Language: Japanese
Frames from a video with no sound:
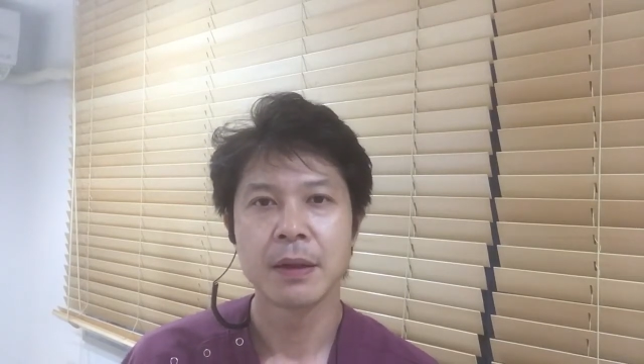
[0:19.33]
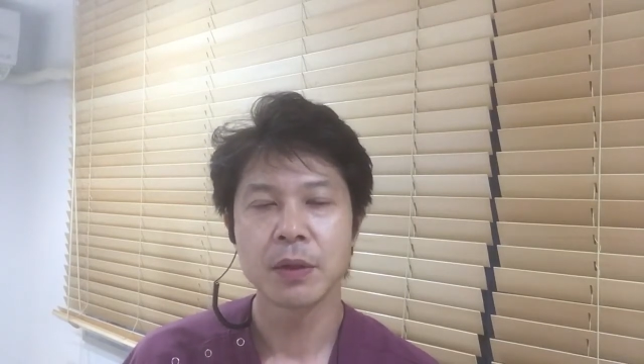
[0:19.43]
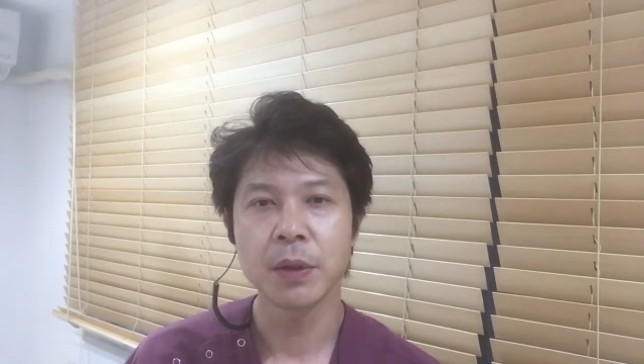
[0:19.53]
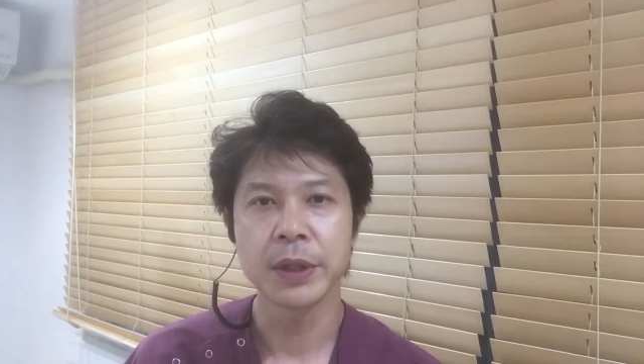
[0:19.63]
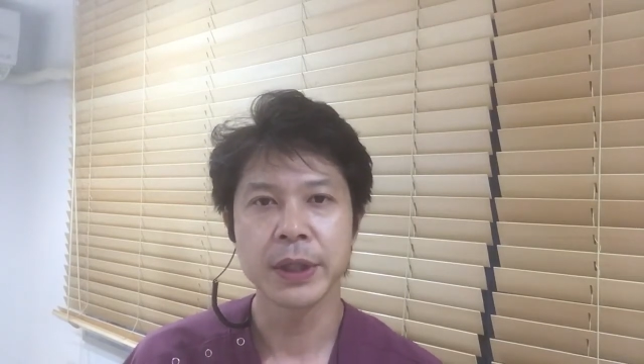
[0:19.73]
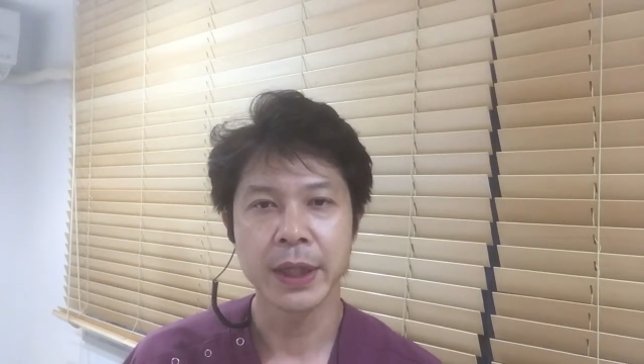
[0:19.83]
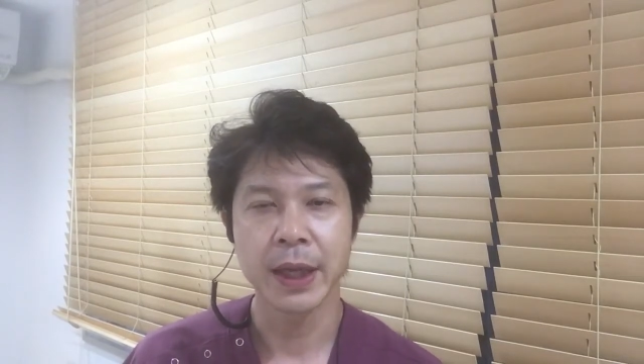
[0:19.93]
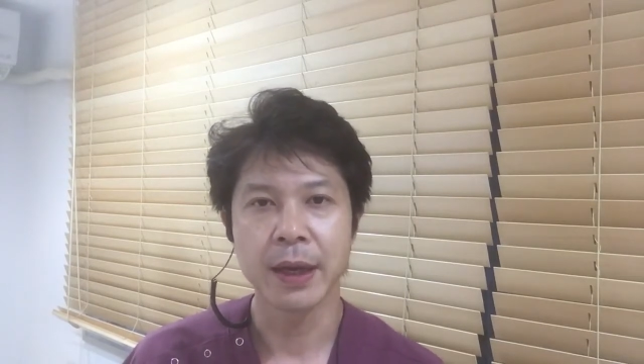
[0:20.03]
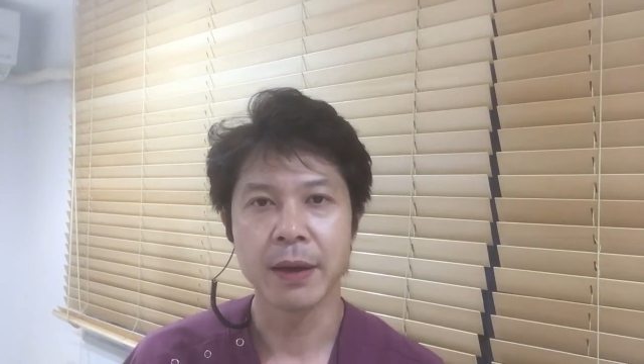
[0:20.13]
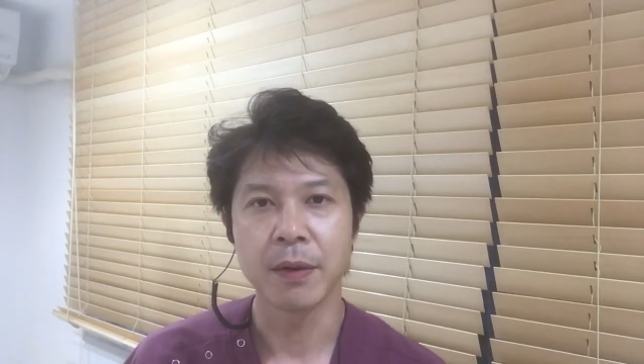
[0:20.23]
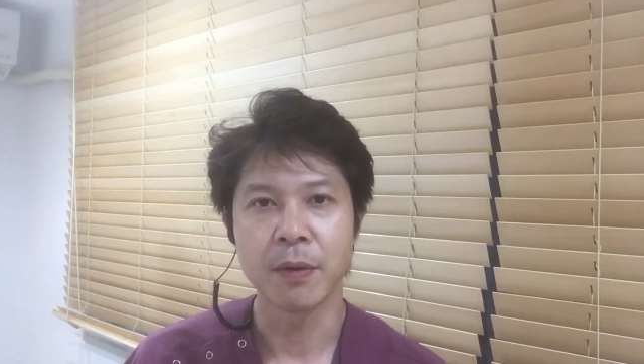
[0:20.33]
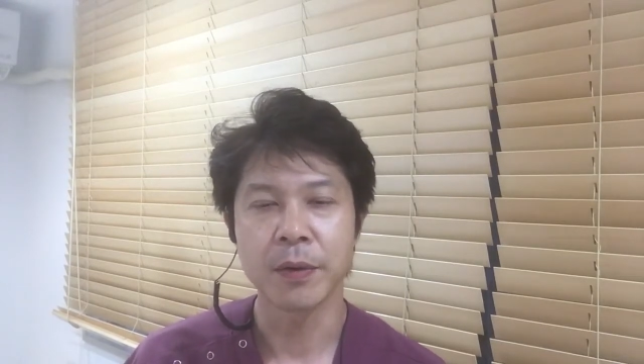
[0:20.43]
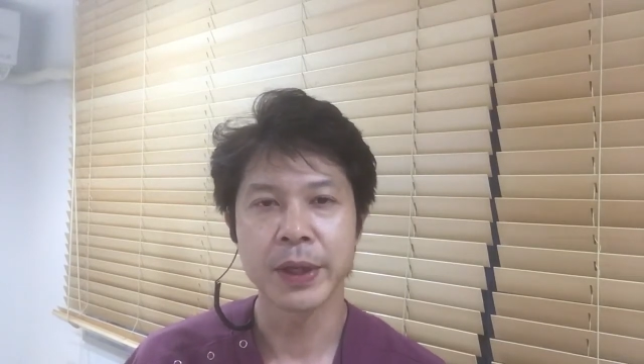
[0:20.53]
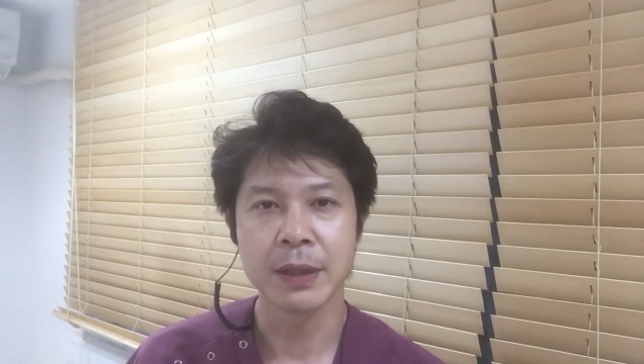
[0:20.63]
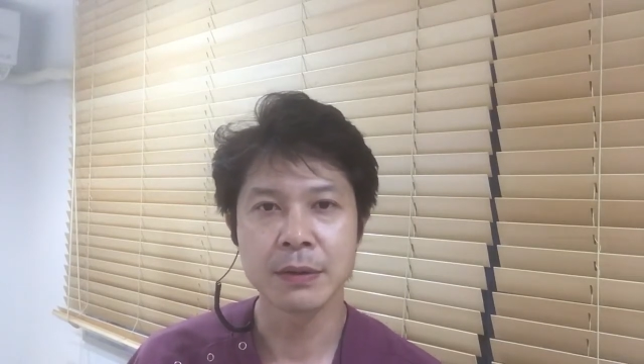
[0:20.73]
当院で行
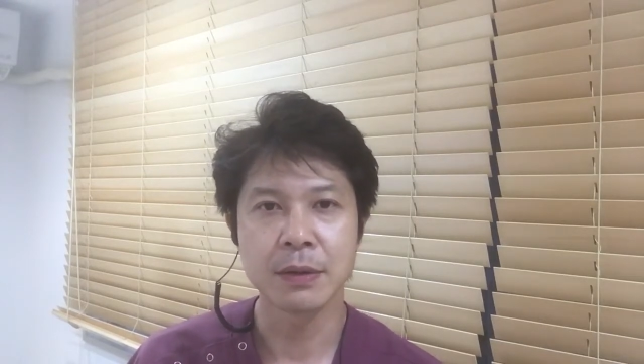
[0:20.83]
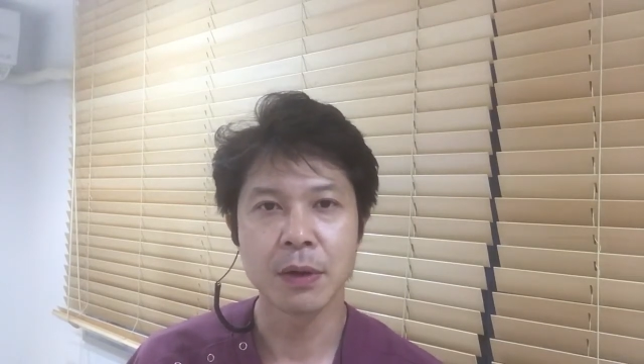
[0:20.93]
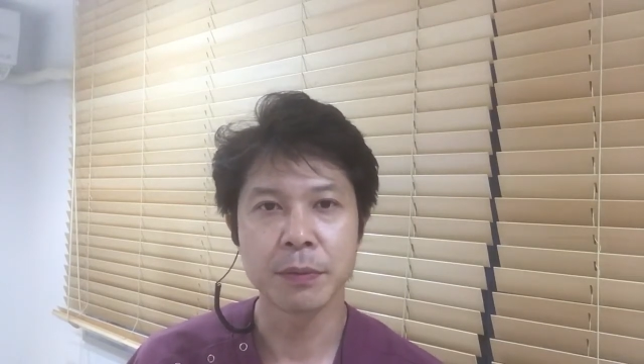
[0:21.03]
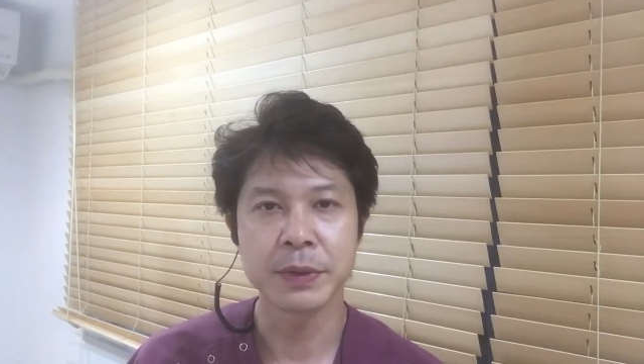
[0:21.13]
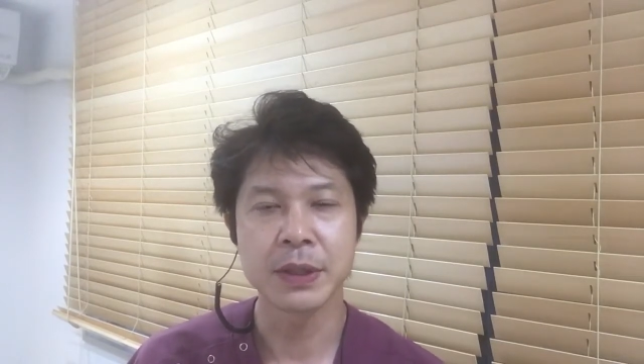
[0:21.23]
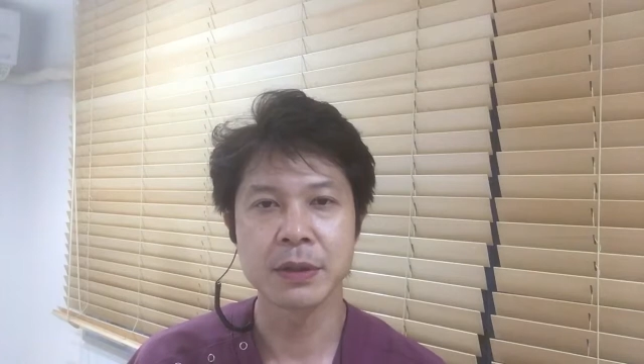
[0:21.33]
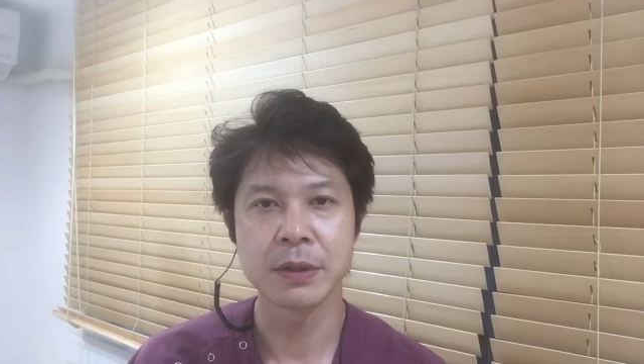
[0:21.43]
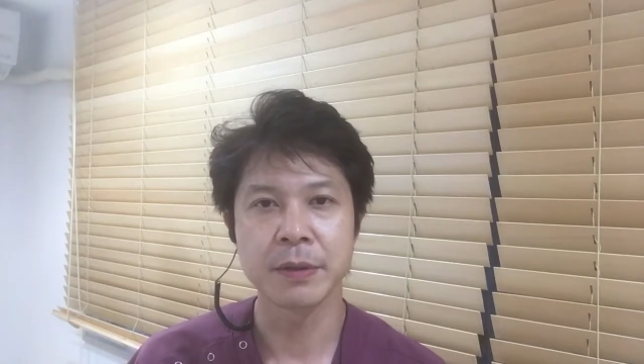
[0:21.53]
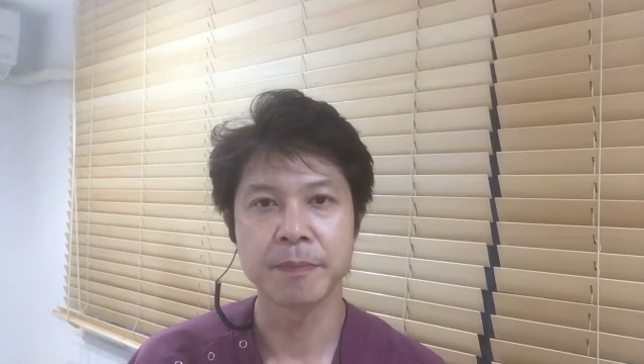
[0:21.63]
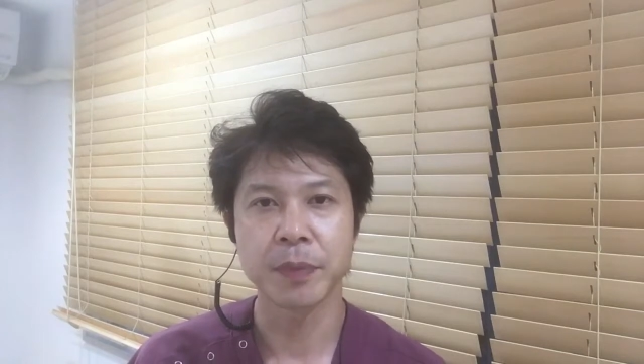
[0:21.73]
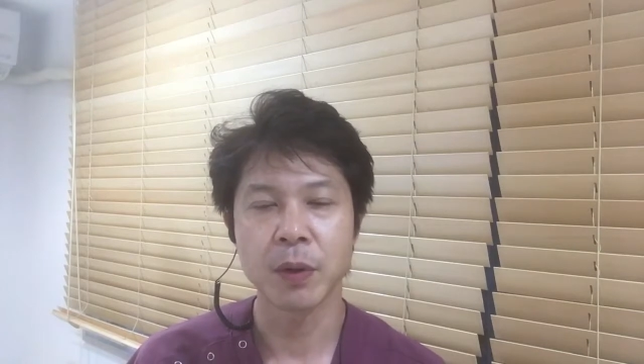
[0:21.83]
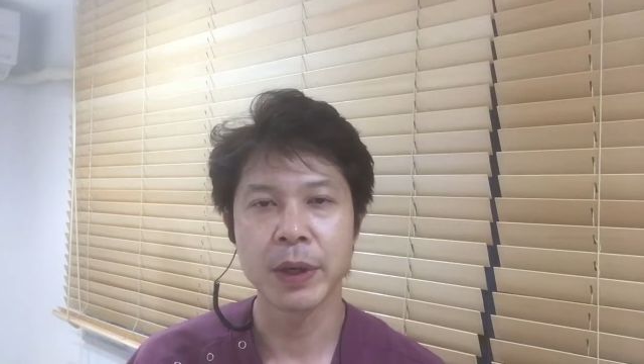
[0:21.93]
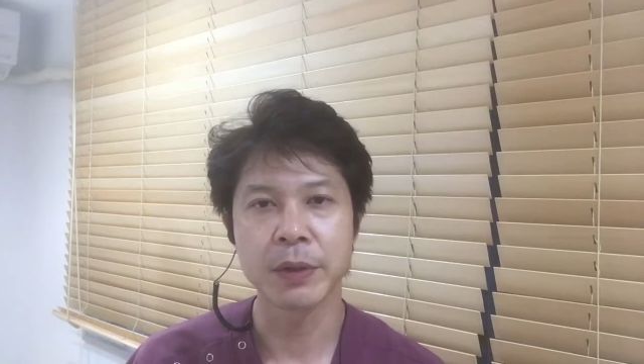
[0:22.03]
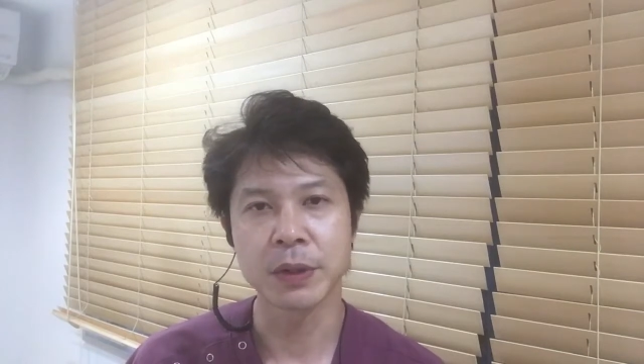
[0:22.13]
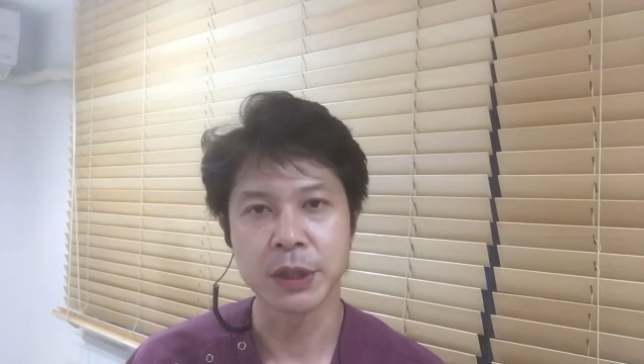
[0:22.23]
うオフィス
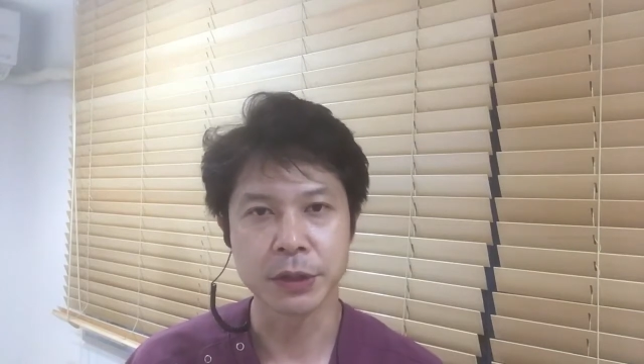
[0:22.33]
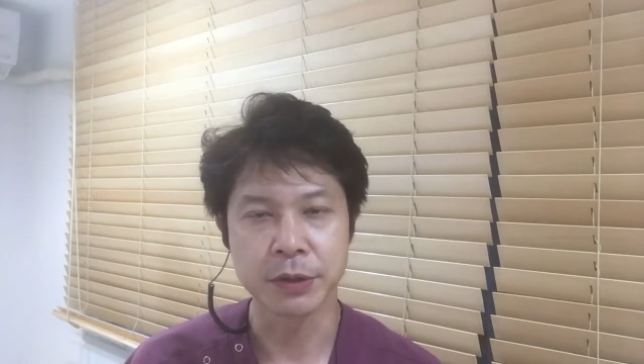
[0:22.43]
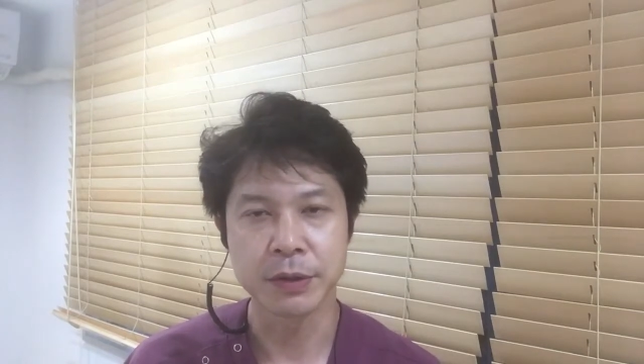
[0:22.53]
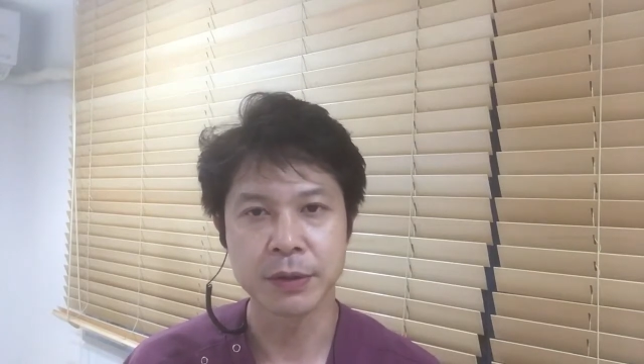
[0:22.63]
ホワイトニング